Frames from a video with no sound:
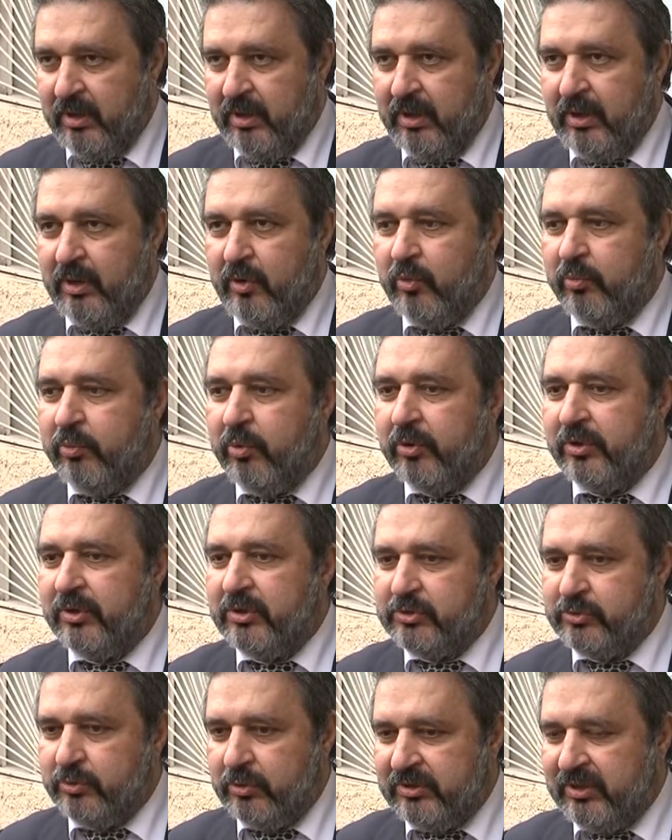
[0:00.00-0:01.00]
И любой
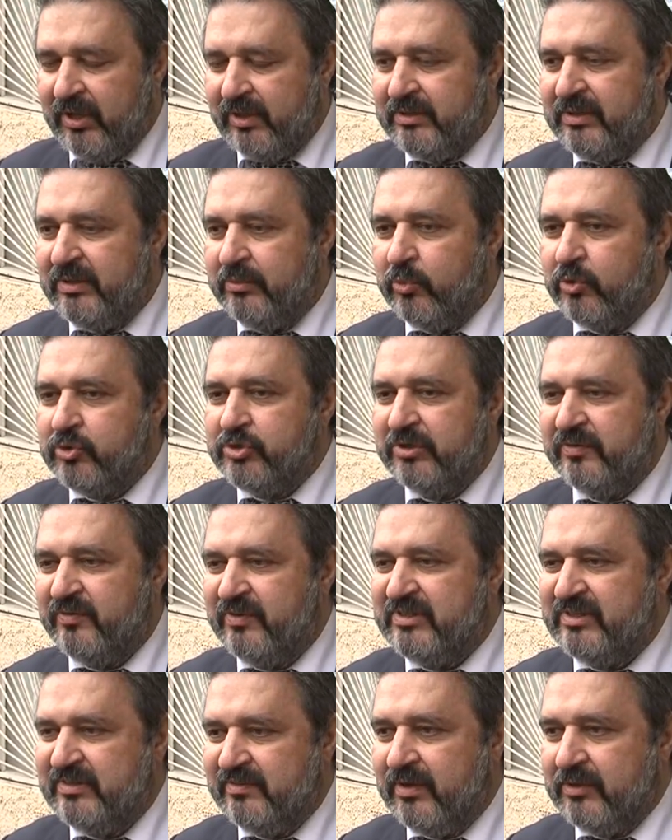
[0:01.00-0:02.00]
результат не может
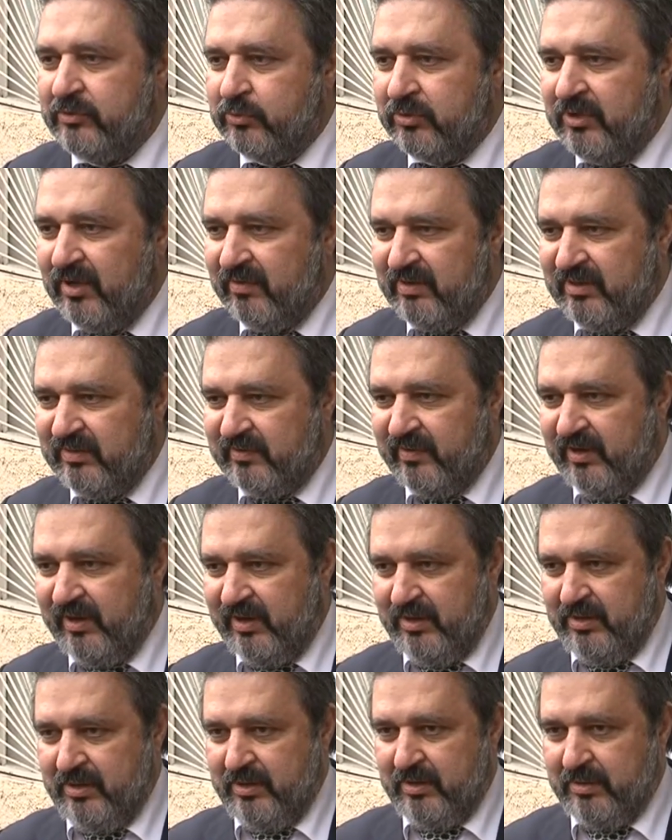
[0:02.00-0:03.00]
вызывать
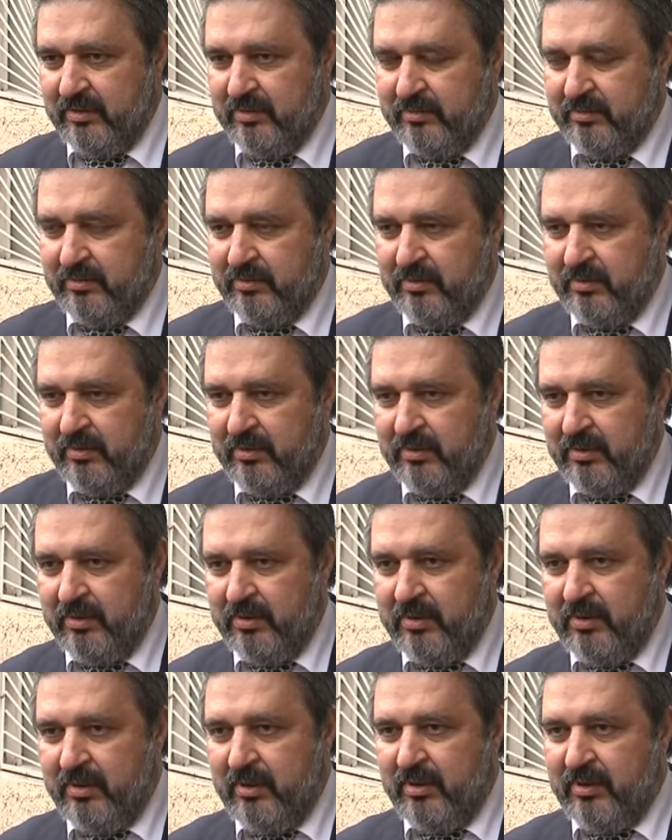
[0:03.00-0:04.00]
удовлетворения.
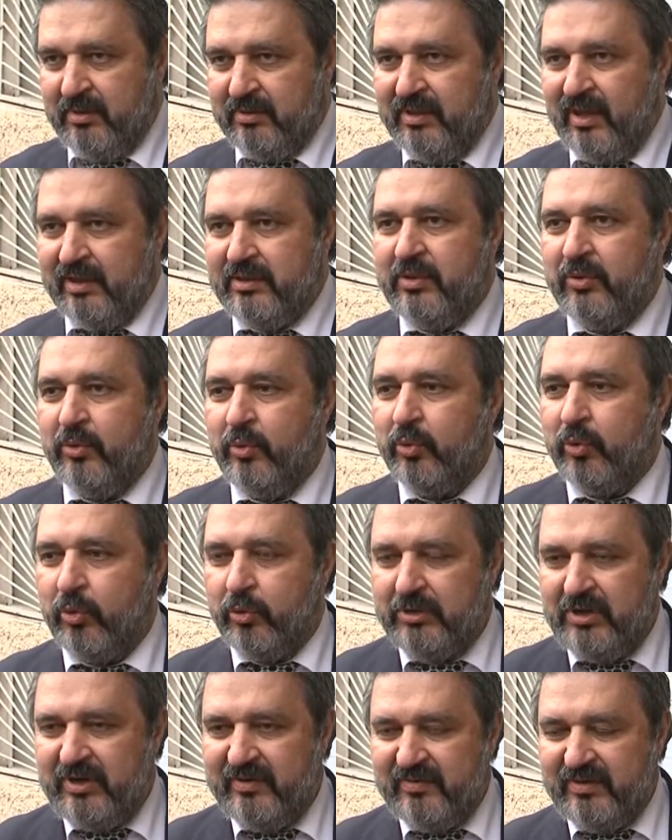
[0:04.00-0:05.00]
Такие
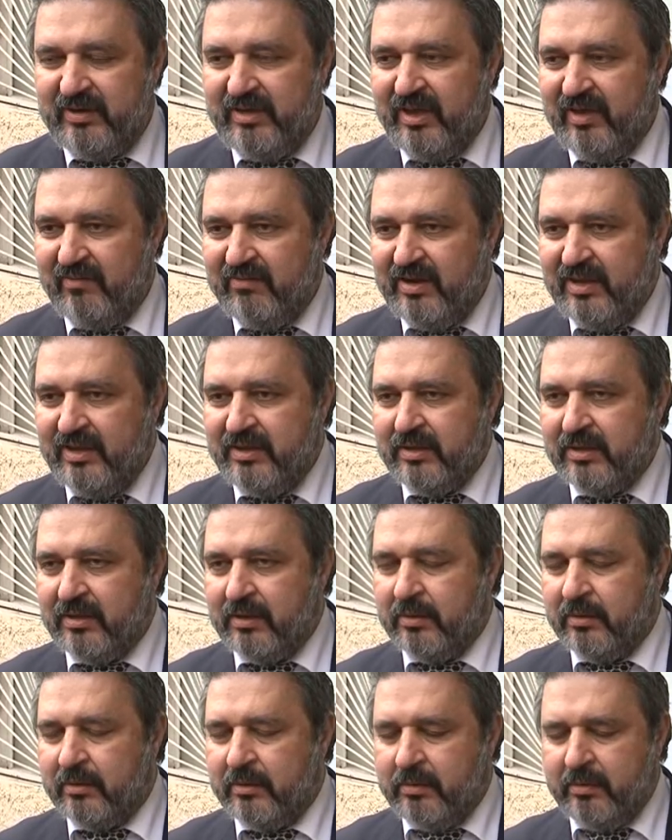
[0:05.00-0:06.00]
уродливые
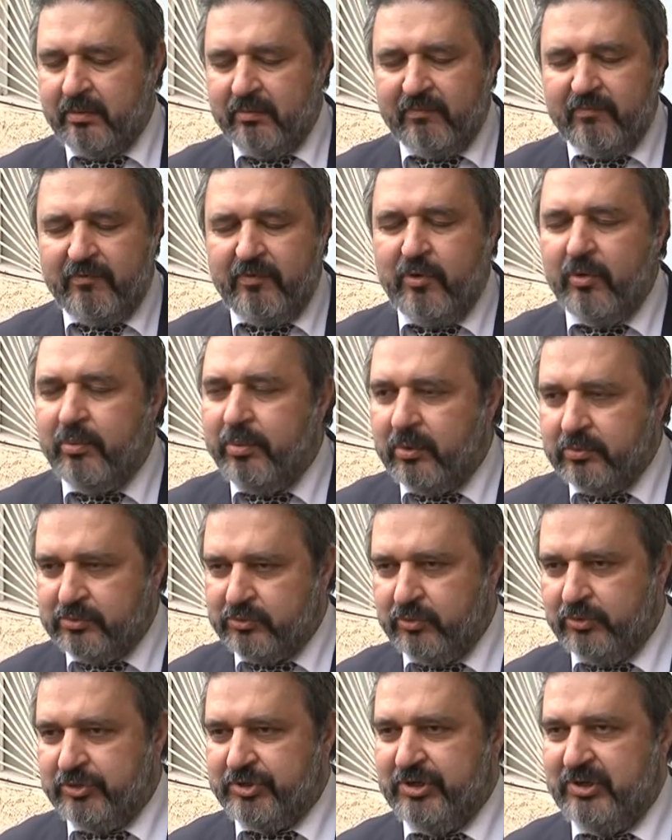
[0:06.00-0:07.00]
явления в любом
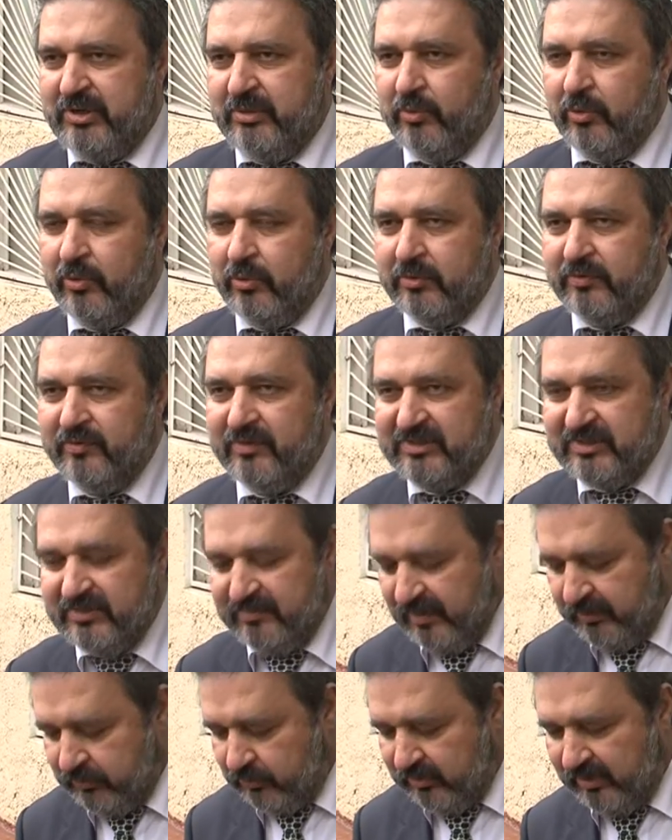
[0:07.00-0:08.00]
случае не могут
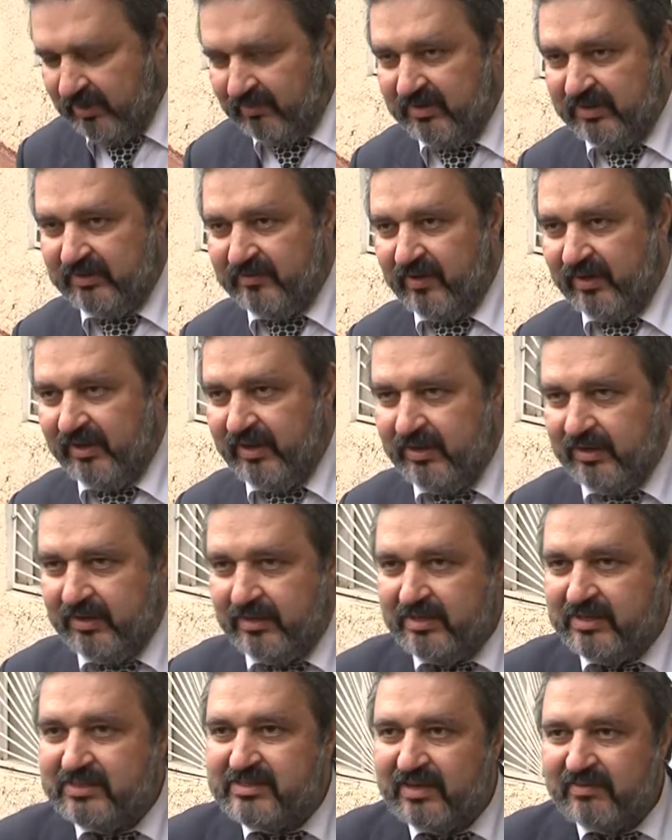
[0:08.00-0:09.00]
вызывать удовлетворения,
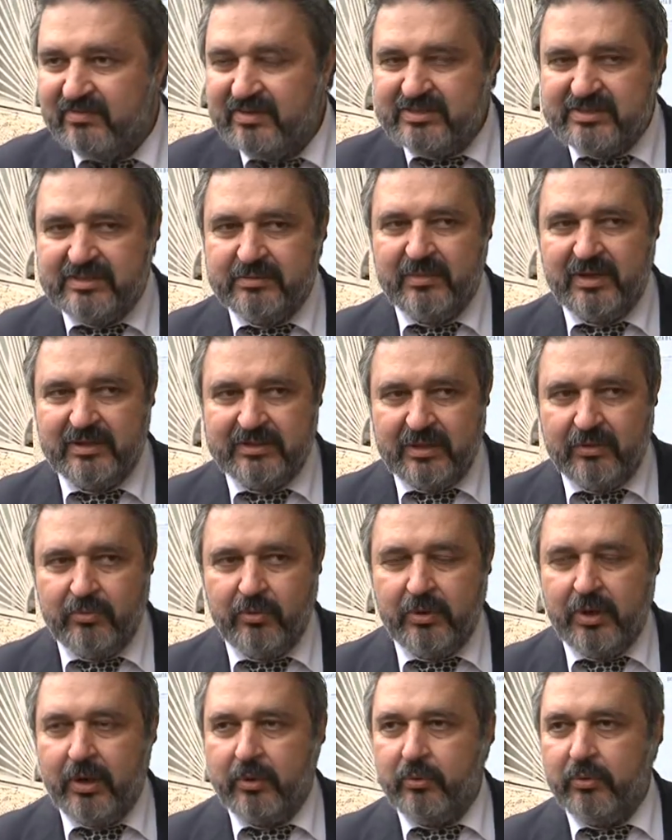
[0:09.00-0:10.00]
независимо от
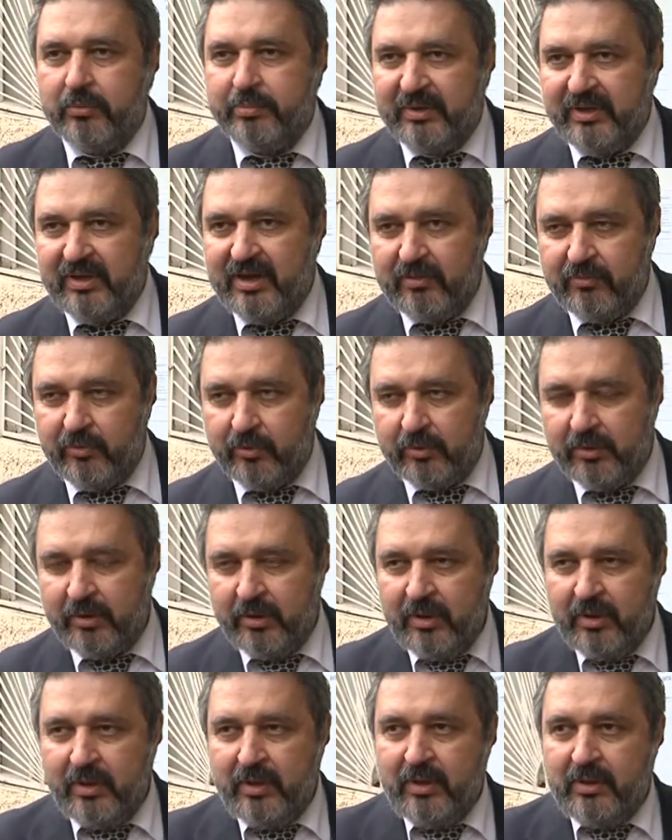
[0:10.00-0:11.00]
того, какой приговор.
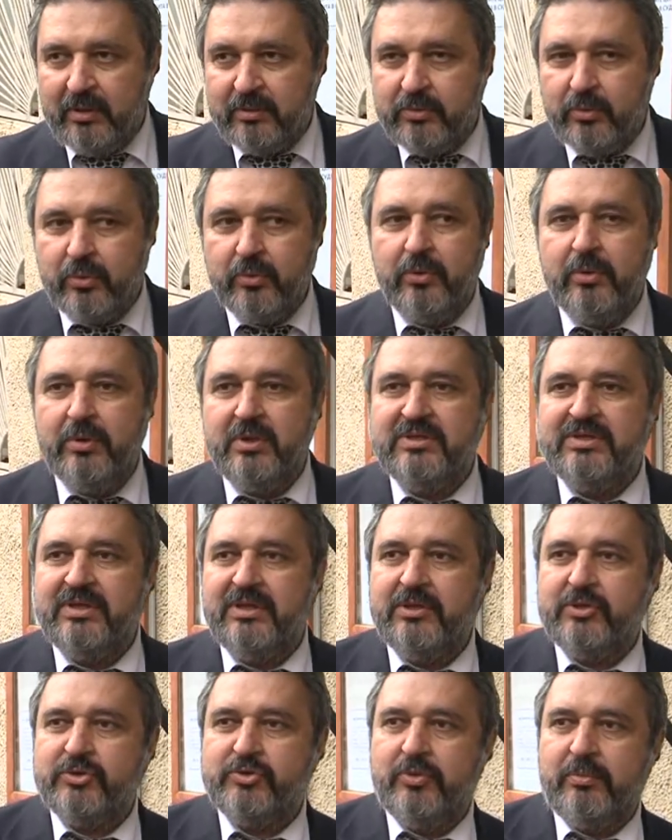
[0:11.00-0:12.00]
Другое
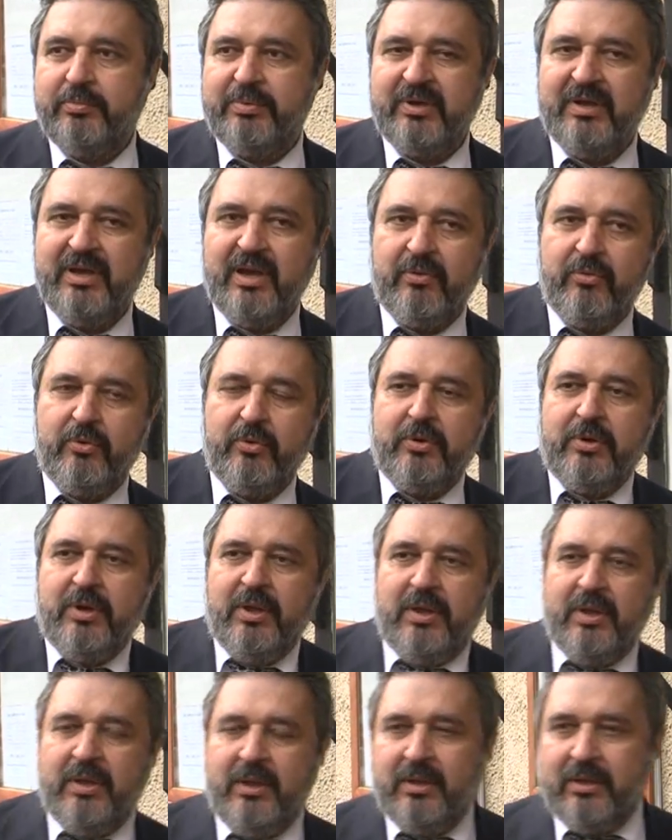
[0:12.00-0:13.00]
дело, что приговор,
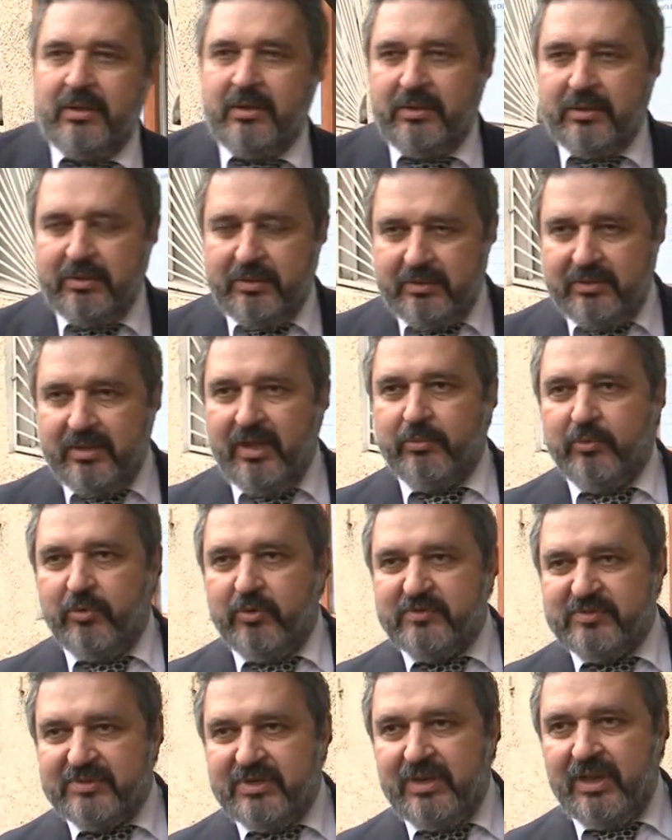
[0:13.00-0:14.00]
э, на
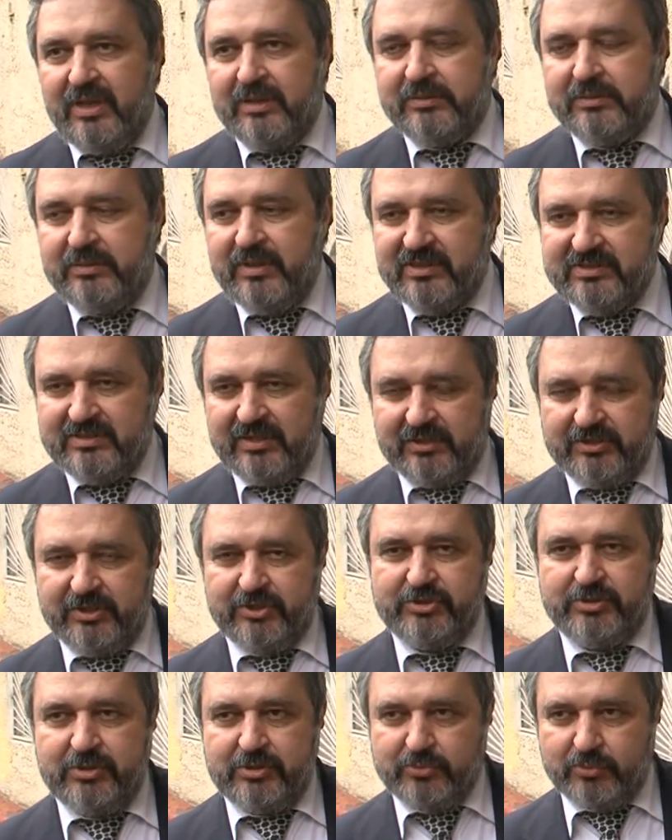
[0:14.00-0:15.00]
мой взгляд,
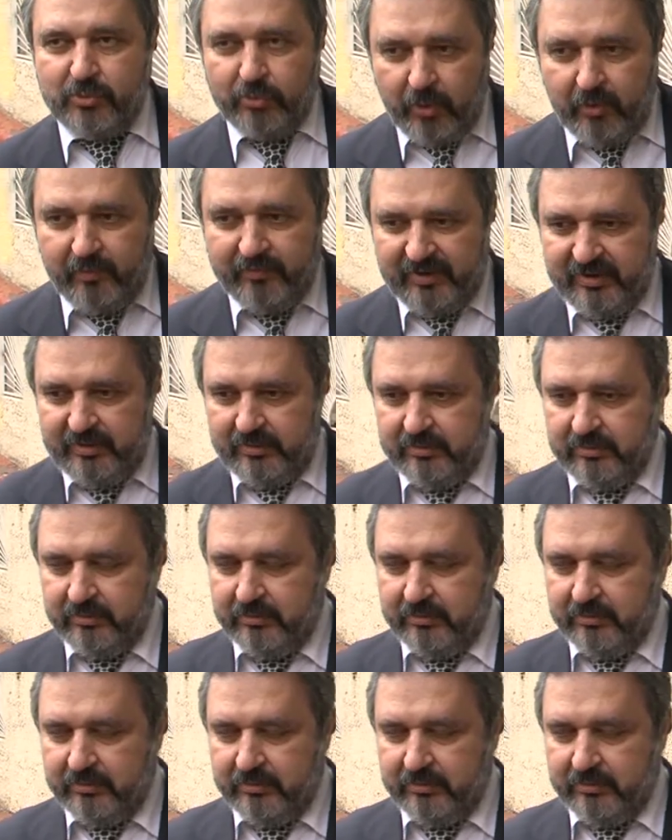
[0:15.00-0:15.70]
достаточно суровый.